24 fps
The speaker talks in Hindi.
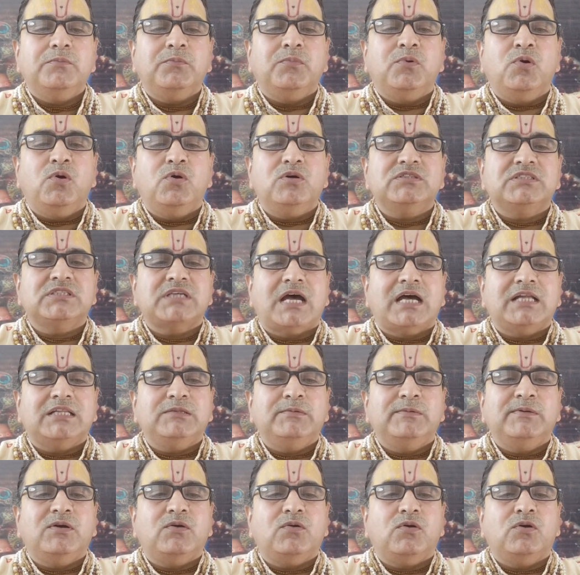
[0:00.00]
भोग
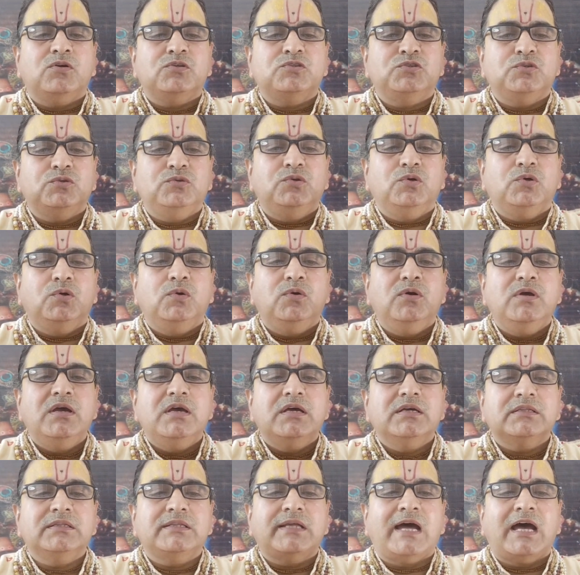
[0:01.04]
सात्विक और शुद्ध हो
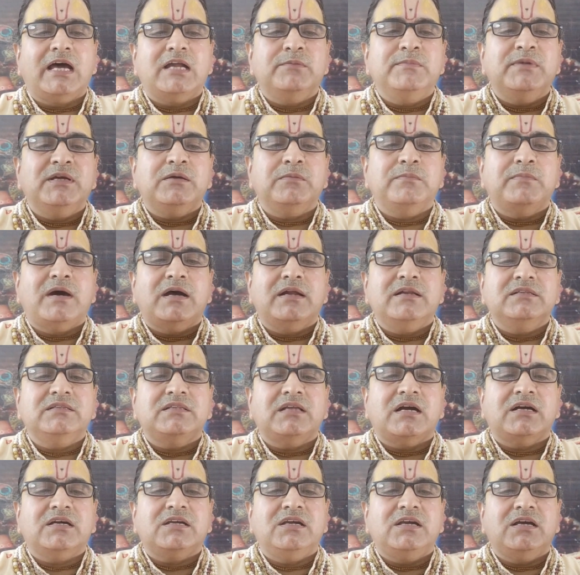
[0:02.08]
धार्मिक
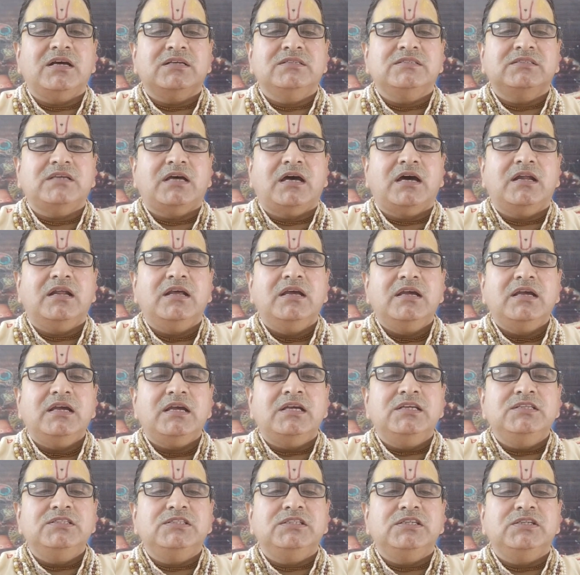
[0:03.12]
मान्यता के अनुसार
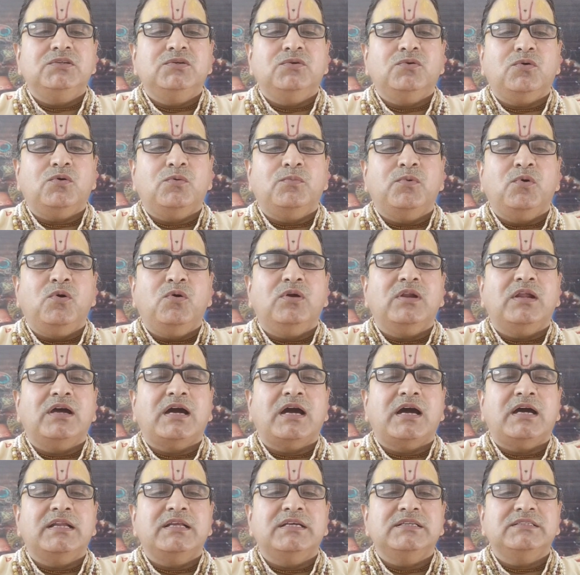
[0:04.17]
इन चीज़ों को भोग
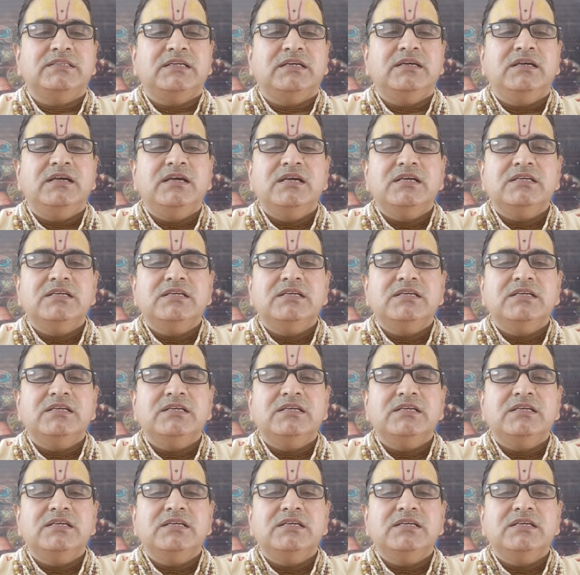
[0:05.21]
लगाने से